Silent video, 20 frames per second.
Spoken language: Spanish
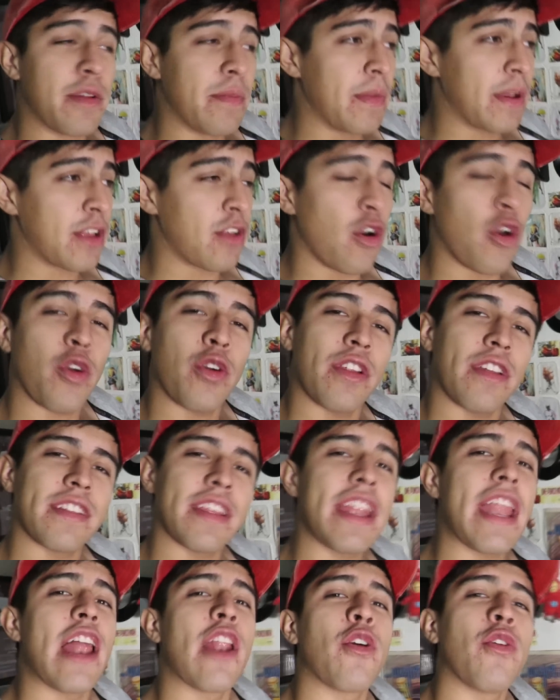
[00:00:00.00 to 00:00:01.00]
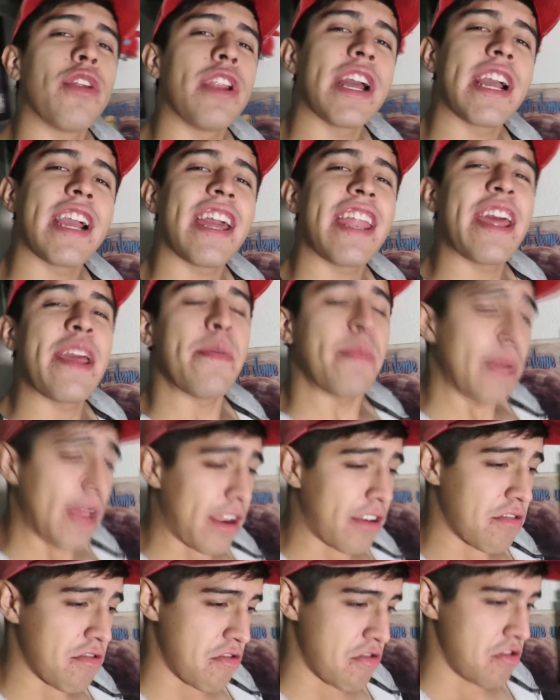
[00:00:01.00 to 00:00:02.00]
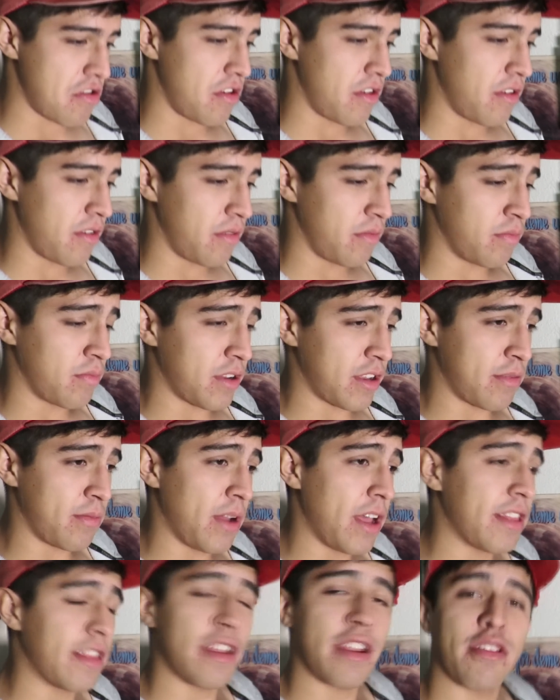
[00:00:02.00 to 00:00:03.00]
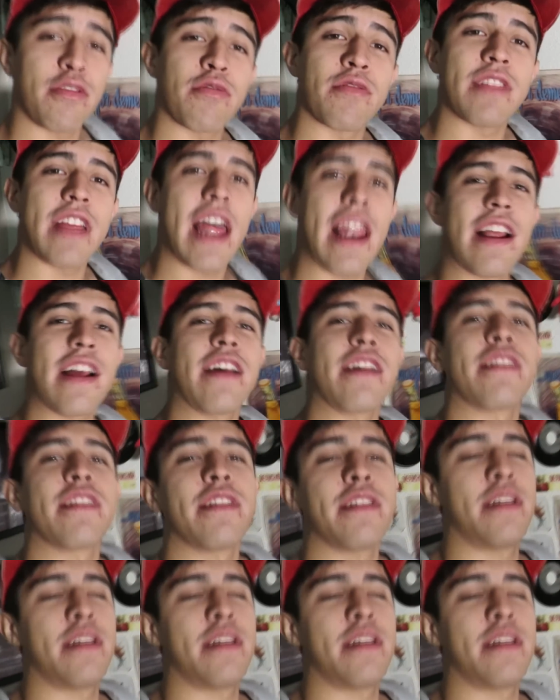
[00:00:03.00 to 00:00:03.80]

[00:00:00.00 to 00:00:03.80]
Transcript: si me quedo con esta nalgona cara de perro, pues voy a tener sus nalgas